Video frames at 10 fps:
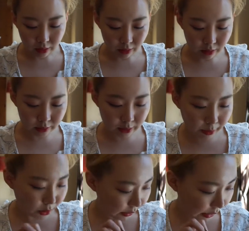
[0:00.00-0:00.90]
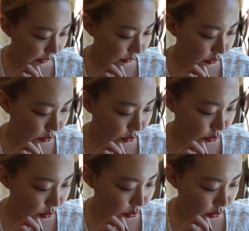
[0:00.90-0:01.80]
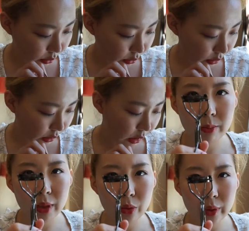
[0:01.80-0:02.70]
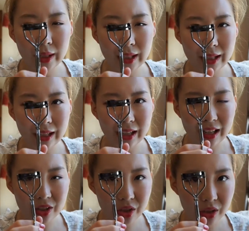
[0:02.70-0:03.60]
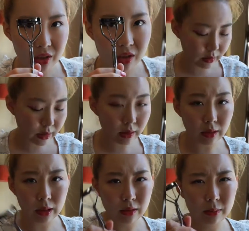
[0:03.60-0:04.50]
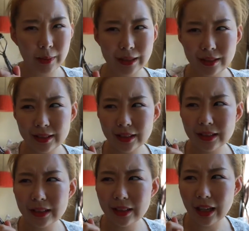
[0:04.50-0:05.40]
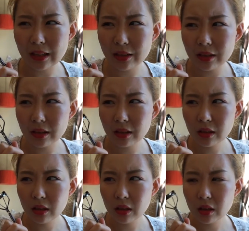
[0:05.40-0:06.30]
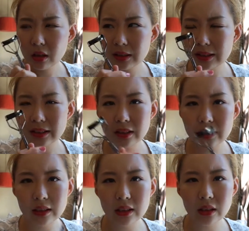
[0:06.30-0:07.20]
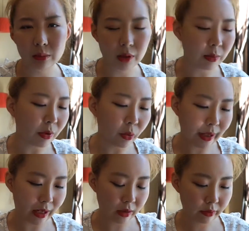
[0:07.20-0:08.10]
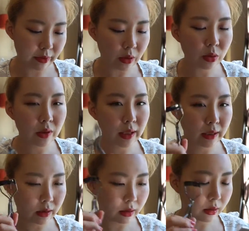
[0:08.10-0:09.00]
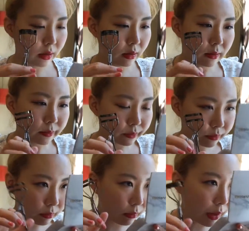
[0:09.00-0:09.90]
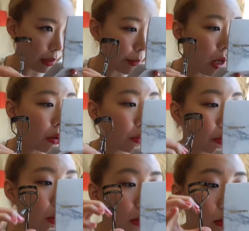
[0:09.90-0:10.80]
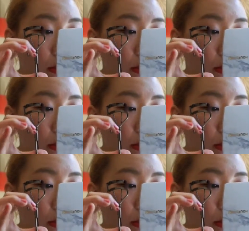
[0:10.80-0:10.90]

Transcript: 呃，睫毛夹依旧是 Macquail，资生堂的美人心机还是心机什么什么鬼啊？反正就是那一个，还蛮好用的。